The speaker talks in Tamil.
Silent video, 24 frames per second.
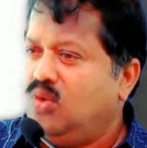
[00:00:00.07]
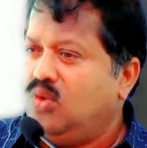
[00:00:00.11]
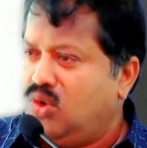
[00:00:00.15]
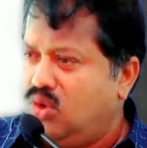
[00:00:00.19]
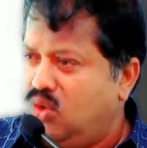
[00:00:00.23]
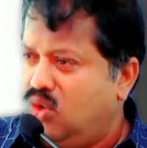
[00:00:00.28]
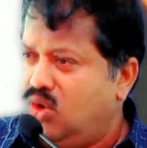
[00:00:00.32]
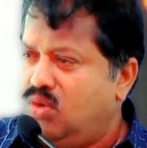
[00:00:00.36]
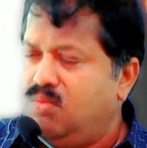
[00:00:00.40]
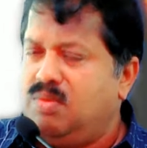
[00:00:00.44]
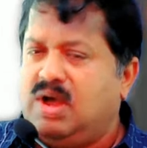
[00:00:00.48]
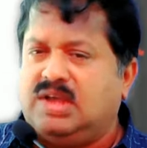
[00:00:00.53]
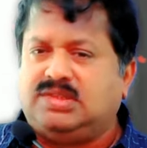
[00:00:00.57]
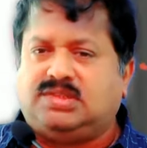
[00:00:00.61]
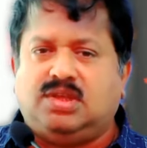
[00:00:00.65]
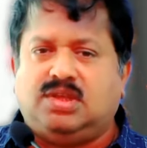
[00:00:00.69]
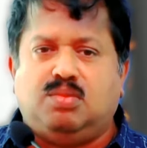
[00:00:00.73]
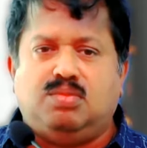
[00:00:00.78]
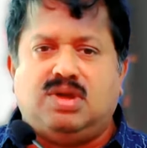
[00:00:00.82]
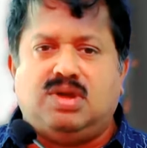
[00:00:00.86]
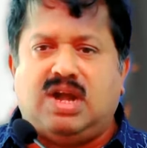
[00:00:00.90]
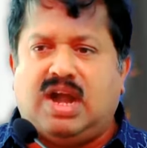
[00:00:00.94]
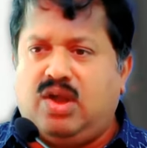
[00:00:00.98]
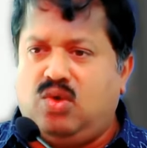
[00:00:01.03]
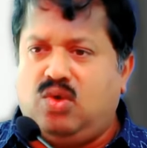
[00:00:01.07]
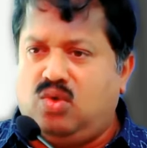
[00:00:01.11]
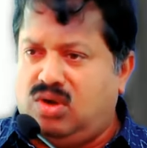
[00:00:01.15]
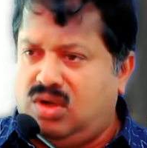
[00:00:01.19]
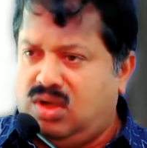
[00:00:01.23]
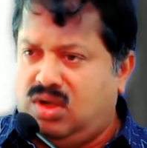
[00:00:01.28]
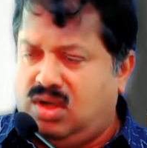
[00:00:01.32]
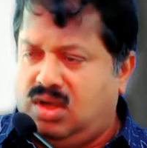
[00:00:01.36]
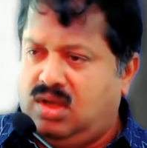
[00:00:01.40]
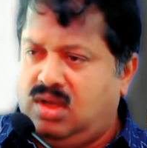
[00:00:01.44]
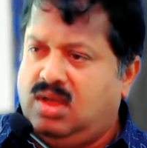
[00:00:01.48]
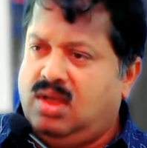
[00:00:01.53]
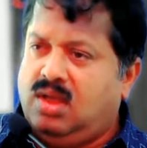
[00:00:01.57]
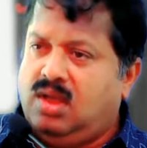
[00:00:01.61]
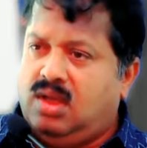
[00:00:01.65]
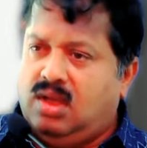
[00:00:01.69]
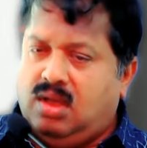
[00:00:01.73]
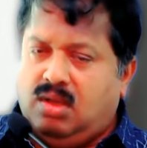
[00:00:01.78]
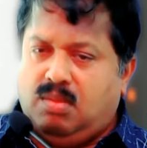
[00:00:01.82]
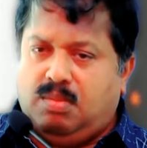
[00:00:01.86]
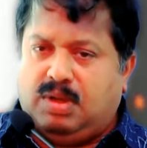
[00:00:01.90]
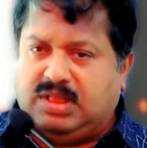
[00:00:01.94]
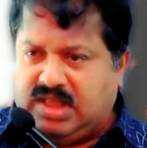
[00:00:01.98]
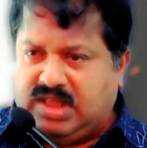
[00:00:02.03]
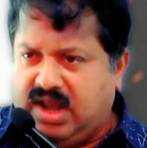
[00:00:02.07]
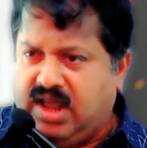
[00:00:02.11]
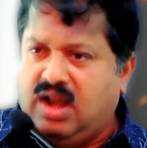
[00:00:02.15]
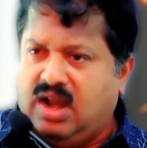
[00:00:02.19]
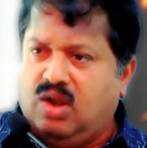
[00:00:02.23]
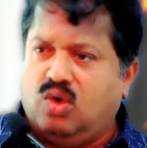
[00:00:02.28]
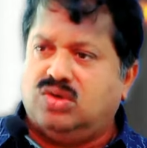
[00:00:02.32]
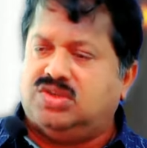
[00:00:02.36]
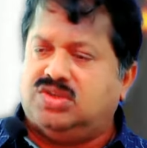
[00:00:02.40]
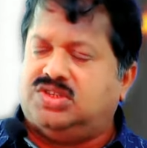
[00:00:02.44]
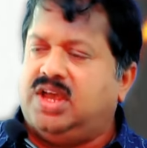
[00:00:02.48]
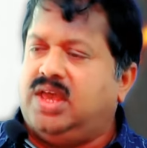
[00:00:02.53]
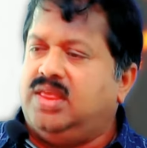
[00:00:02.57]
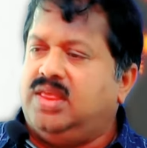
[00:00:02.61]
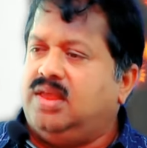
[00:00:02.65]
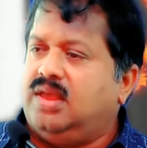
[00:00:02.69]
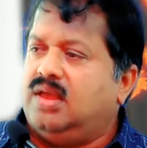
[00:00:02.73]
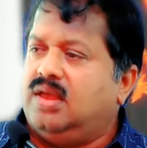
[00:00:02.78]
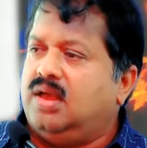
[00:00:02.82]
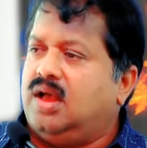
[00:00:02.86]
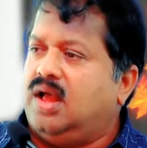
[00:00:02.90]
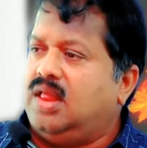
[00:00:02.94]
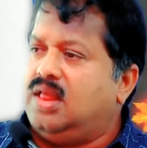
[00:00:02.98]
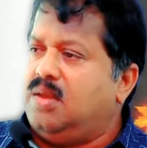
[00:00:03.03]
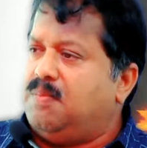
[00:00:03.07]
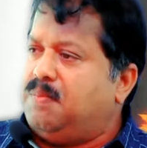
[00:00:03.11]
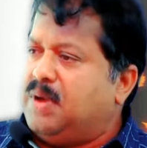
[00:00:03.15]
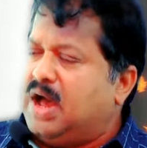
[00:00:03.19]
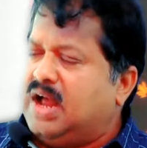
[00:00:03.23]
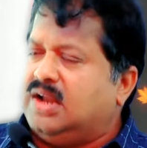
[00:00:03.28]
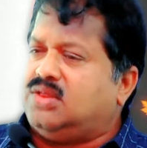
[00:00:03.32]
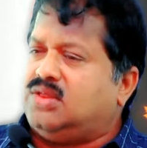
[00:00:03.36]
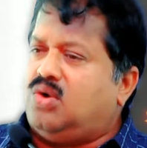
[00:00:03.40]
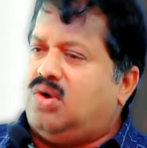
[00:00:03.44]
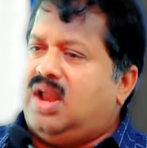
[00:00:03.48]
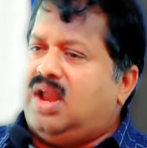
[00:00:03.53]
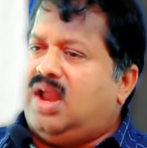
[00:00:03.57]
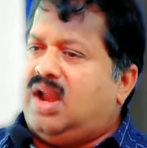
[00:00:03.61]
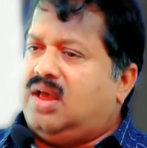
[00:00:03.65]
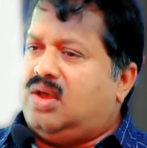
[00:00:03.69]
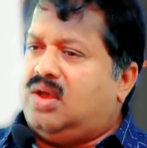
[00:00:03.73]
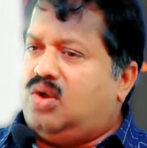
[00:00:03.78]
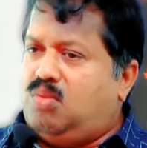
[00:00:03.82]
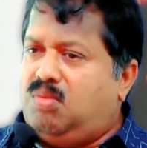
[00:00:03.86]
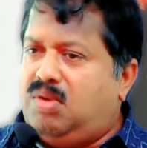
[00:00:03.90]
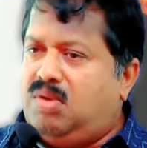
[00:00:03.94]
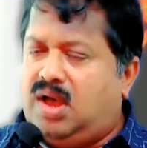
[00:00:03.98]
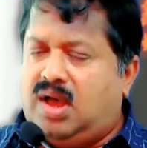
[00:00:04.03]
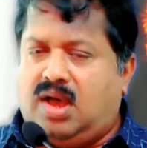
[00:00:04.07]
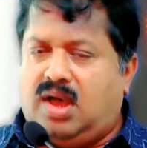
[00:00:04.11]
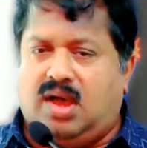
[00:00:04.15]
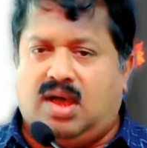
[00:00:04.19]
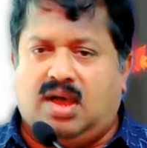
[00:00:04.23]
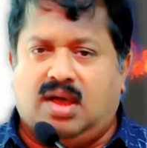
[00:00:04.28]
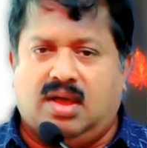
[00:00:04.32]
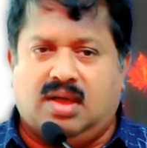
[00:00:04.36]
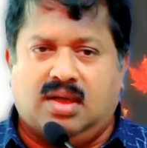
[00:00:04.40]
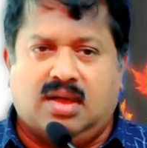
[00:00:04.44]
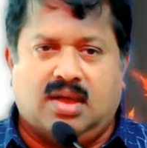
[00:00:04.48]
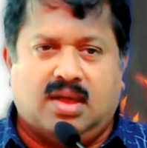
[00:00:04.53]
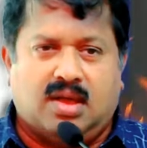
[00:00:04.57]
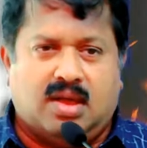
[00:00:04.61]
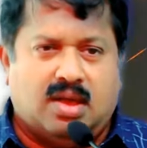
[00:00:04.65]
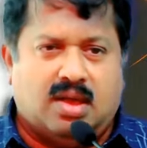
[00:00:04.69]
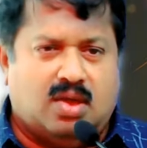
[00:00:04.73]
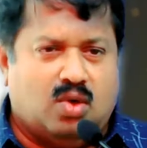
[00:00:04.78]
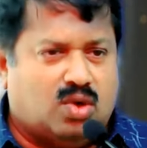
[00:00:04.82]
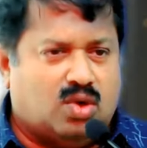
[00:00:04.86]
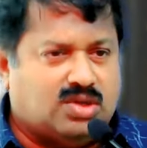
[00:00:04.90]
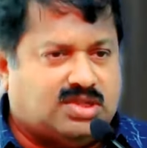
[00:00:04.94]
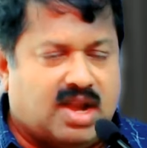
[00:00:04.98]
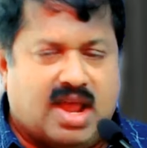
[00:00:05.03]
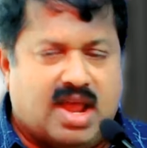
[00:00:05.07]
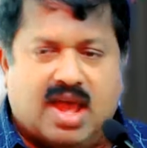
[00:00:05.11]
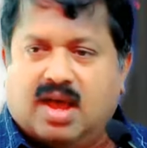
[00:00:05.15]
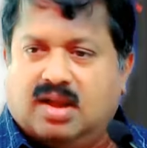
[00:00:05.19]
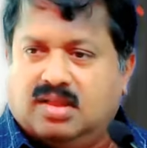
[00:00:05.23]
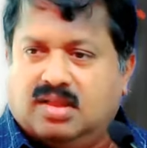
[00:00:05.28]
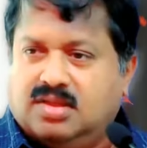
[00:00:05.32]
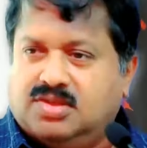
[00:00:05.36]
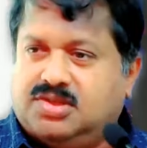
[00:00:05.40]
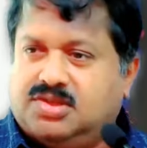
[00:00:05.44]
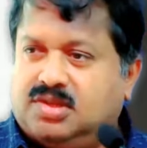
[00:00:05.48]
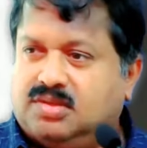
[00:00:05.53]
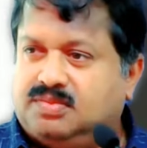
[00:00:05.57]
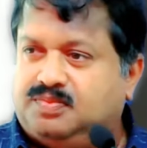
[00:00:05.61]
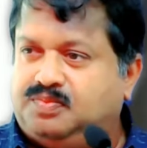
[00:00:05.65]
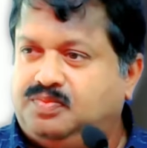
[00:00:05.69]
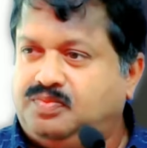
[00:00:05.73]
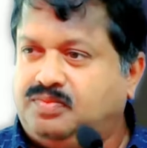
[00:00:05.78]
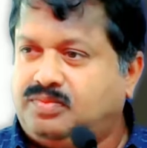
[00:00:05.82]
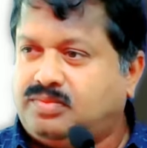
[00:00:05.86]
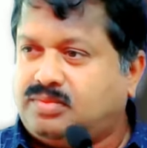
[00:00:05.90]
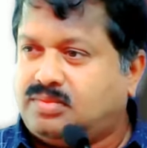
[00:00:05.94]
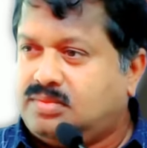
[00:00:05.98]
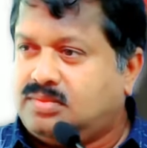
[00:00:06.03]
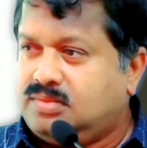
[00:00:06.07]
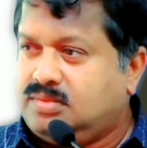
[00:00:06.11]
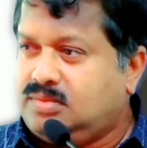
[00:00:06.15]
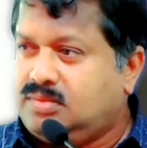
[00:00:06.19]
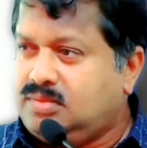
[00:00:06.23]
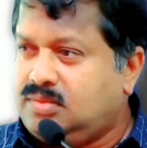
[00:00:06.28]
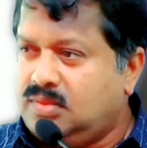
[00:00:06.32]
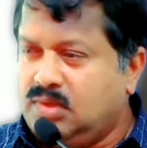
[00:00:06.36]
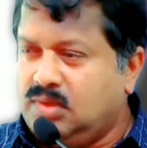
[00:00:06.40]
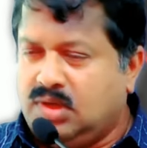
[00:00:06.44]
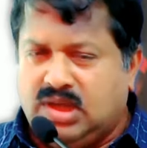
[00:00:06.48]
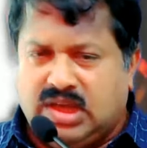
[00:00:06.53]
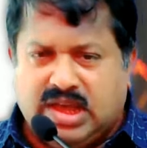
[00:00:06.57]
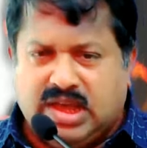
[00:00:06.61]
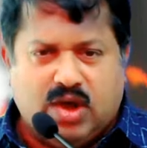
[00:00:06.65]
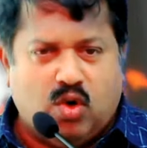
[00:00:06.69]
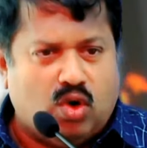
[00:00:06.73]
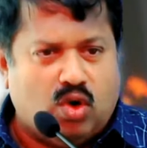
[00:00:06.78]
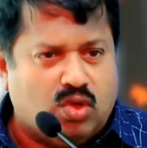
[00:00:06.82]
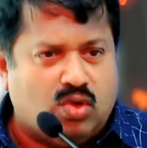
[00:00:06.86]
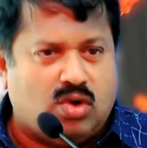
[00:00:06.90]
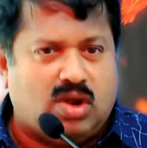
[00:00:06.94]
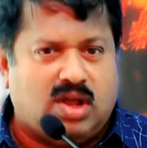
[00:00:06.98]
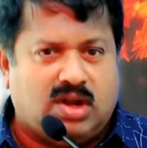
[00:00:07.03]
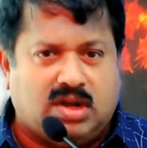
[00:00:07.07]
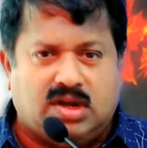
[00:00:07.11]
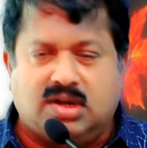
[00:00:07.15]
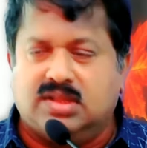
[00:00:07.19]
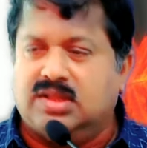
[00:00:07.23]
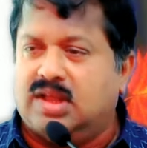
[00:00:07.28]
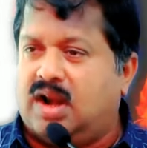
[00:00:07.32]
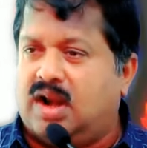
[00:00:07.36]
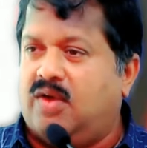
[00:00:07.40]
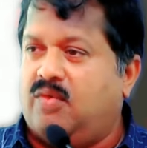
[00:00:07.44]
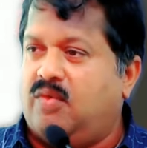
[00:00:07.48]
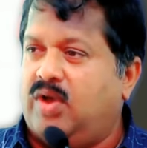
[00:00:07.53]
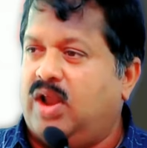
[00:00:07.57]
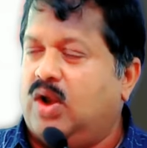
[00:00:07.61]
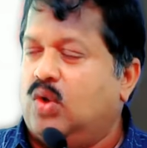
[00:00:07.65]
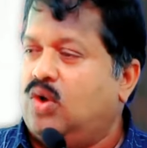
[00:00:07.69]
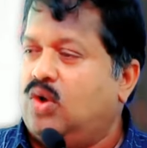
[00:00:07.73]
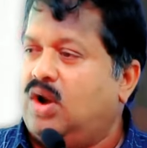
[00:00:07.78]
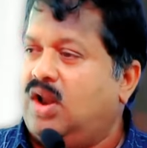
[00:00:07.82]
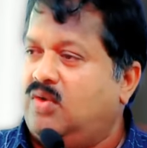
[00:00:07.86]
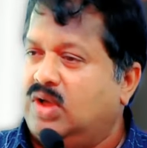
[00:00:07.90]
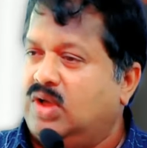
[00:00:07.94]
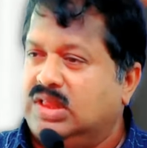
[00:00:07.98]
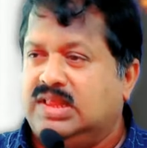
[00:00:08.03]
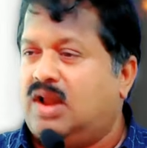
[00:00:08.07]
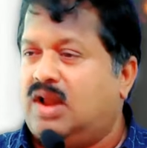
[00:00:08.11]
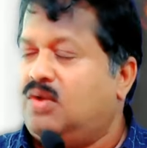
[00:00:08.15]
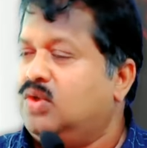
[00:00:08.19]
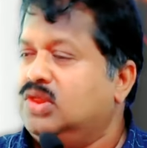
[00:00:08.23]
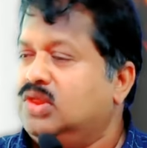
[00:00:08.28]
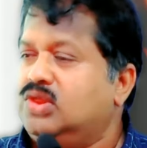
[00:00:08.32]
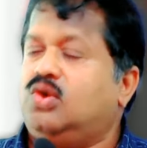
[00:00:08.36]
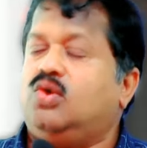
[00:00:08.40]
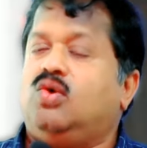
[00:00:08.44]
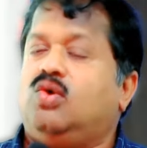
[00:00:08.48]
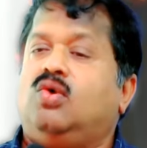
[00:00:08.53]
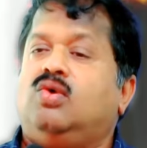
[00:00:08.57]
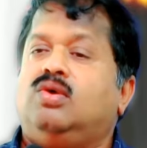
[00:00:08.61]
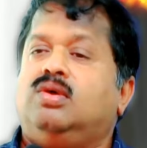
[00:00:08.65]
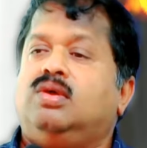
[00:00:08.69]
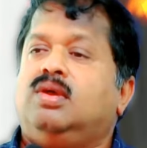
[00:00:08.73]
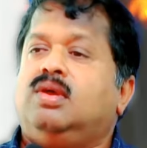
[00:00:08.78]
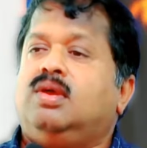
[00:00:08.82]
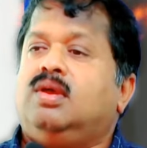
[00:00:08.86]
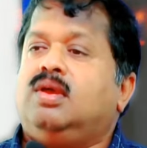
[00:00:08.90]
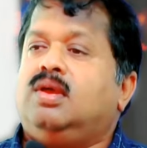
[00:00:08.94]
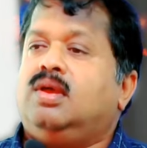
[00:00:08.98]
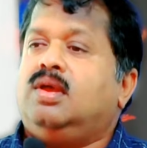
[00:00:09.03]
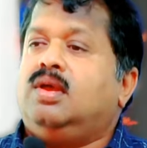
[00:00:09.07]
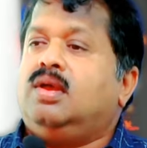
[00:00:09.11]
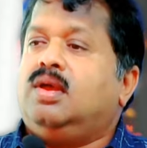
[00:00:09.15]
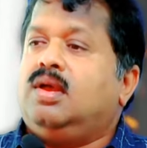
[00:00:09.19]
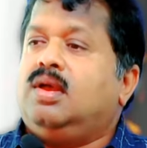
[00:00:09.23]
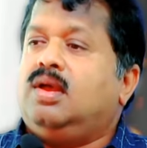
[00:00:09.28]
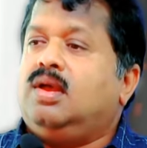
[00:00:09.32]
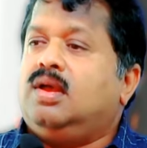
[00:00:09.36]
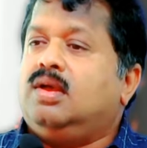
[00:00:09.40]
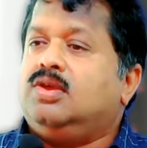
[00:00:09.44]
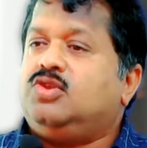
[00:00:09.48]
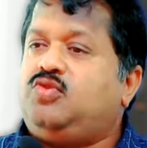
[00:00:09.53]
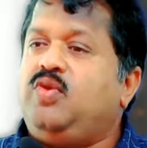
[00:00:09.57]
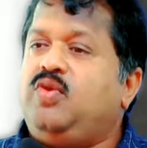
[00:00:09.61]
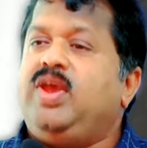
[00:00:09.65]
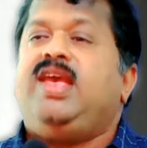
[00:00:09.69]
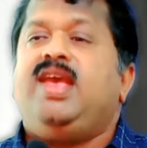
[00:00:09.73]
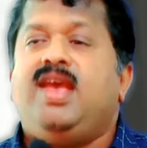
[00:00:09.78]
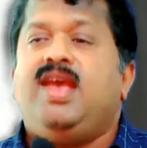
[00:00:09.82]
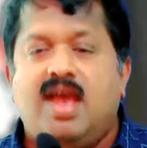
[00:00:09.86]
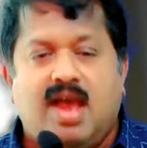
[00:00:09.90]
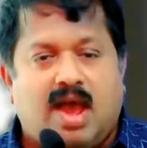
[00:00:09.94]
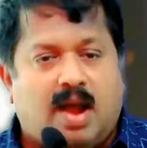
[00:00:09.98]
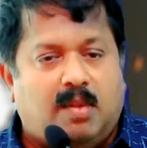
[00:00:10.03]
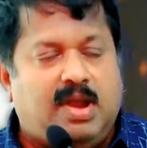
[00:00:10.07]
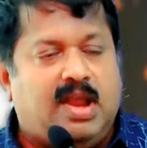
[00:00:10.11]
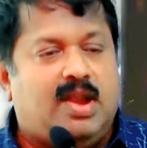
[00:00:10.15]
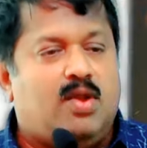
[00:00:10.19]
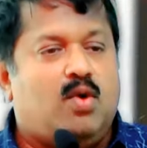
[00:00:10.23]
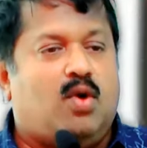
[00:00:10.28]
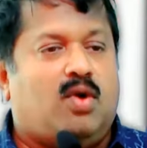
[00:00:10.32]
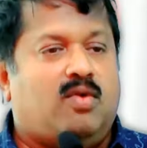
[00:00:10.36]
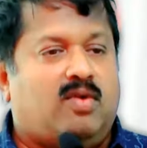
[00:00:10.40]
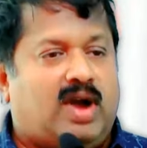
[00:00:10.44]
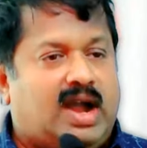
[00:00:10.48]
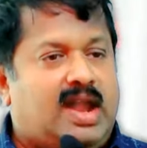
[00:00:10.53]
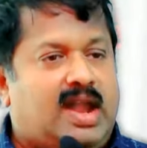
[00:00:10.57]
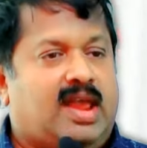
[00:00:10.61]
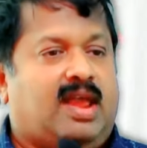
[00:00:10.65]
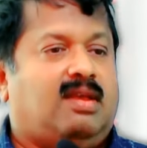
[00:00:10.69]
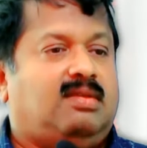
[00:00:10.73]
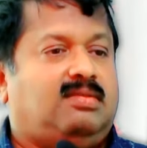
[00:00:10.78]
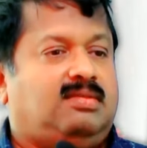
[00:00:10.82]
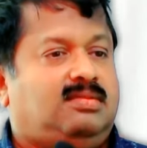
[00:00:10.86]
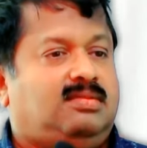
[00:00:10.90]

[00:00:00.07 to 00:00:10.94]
ஒரு ஒரு மாதத்துக்கு முன்னாடி ஒரு பத்திரிகையில் ஒரு செய்தி அதை பார்த்த உடனே எனக்கு ரொம்ப யோசனையாக இருந்துச்சு இங்கே எவ்வளோ தூரம் இருக்குன்னு தெரில வேலூரில் வந்தாலும் வந்திருக்கும் ஸ்விக்கி அப்படின்னு ஒரு வண்டி